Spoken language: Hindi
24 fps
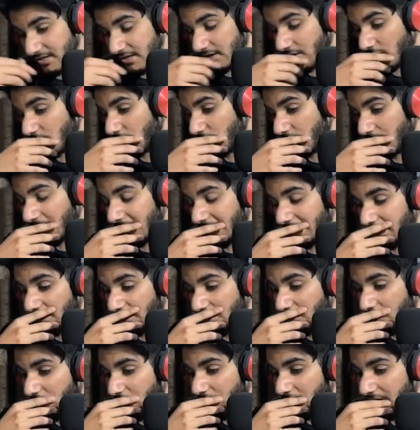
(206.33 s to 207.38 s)
ओ माय
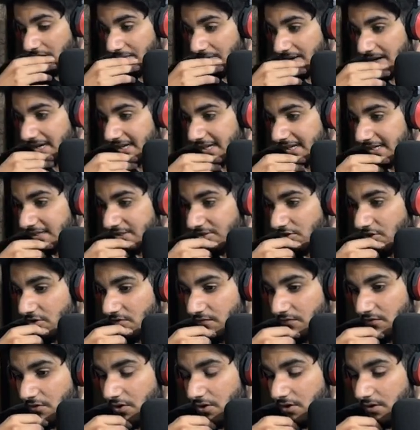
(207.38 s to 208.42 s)
गॉड भाई ये जो
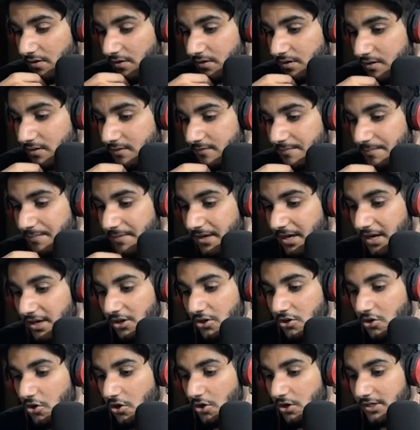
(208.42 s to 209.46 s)
वो पियानो
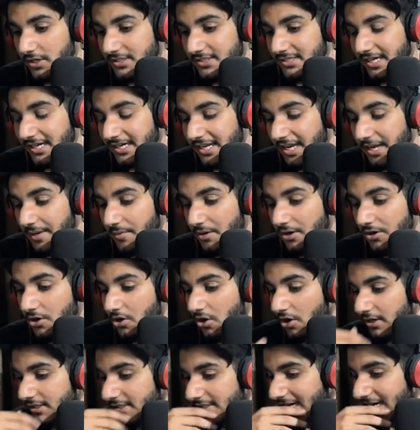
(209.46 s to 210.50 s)
कॉर्ड सेट कीबोर्ड को
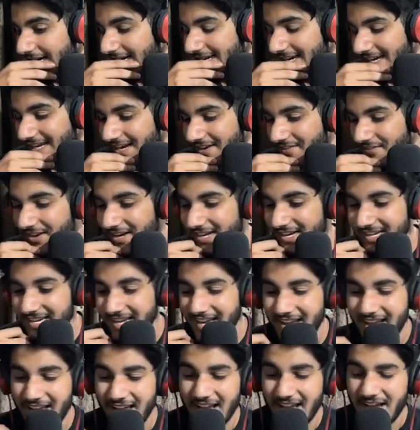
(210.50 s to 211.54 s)
ऐड करे हुए
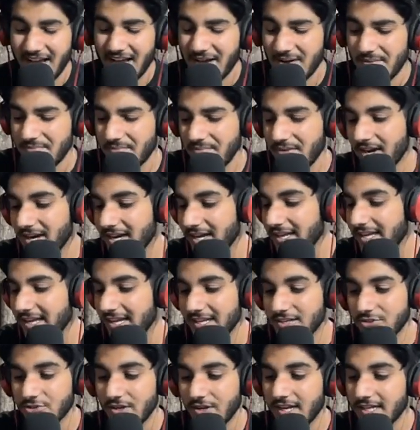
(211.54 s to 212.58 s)
डैम भाई ये
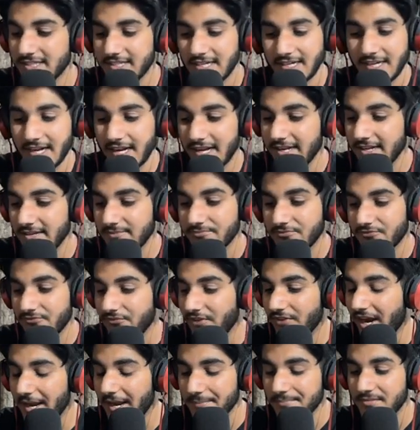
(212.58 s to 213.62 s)
जो लेजेंडरी
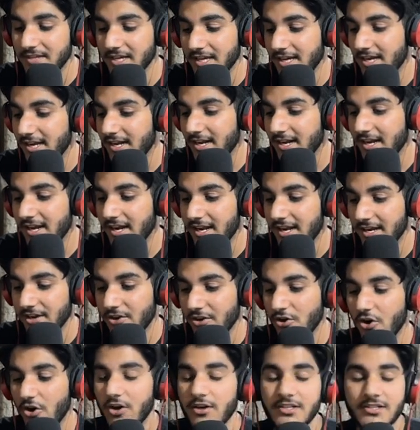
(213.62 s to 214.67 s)
वाइब दे रहे हैं ना गाने को
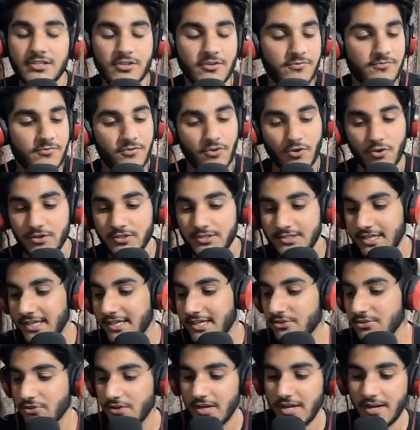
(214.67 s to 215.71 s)
और जो फ्लो चेंज
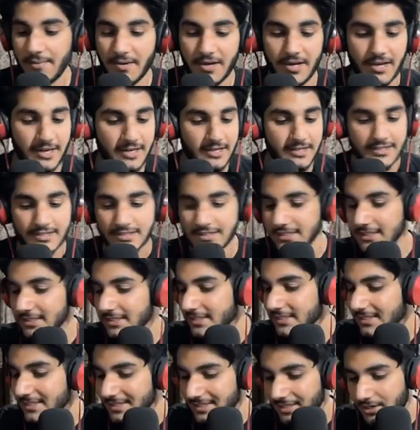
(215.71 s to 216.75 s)
हुए हैं भाई
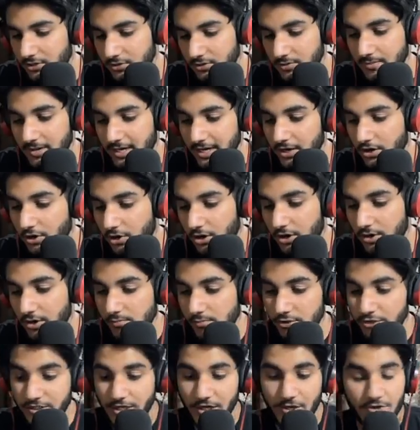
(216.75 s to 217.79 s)
ओ माय गॉड
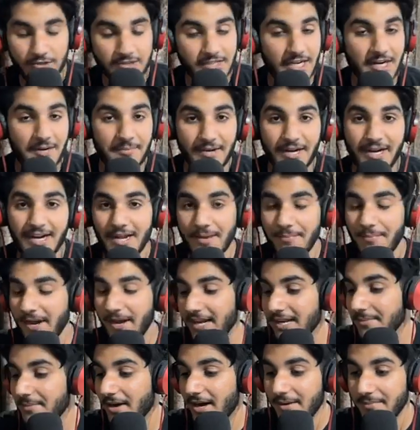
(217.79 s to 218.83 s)
मुश्किल हो जाएगा मेरे लिए पहली
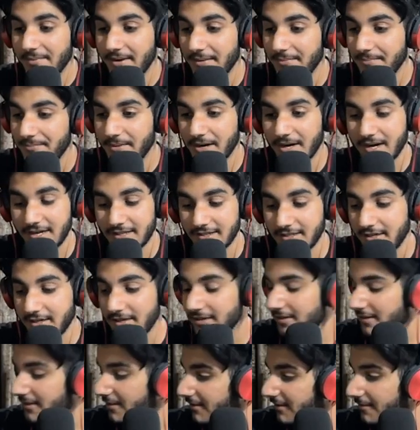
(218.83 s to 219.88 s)
बार में पकड़ना जो
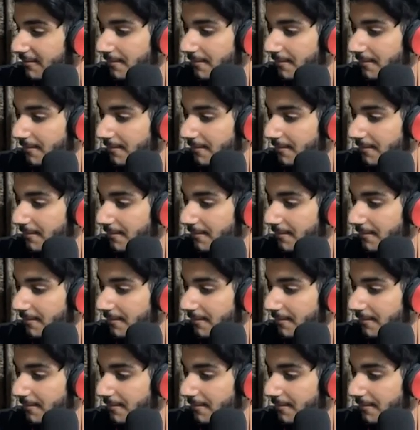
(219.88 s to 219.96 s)
लंच में